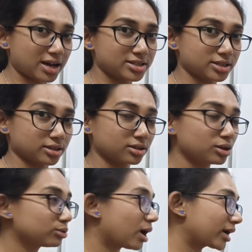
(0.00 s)
আছে
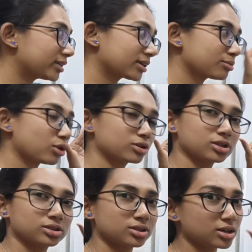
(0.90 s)
তো আগে থেকে মক
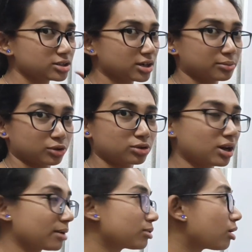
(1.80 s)
টেস্ট দিয়ে সেরম কোনো
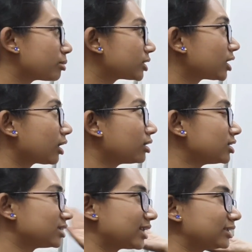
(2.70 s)
লাভ হবে না
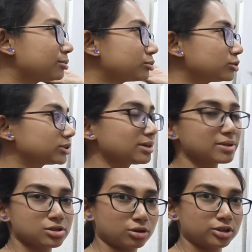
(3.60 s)
যাদের পুরো
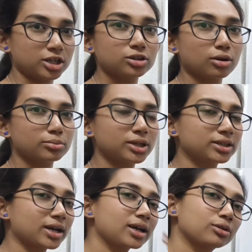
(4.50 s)
সিলেবাস অলরেডি কমপ্লিট
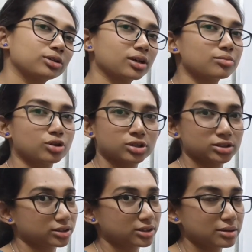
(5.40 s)
তারা এখন থেকে মক
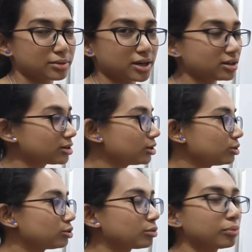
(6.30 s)
টেস্ট দিতেই পারে
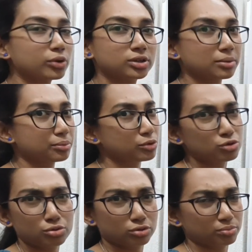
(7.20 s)
নব্বই দিনে
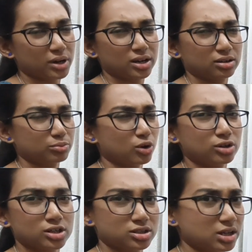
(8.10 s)
প্রচুর মানে মক
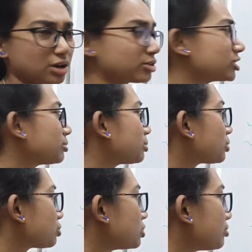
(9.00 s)
টেস্ট দেওয়া হয়ে যাবে
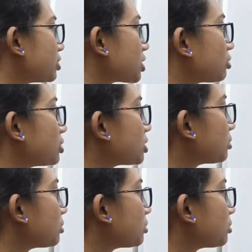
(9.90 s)
প্রচুর রিভিশন হয়ে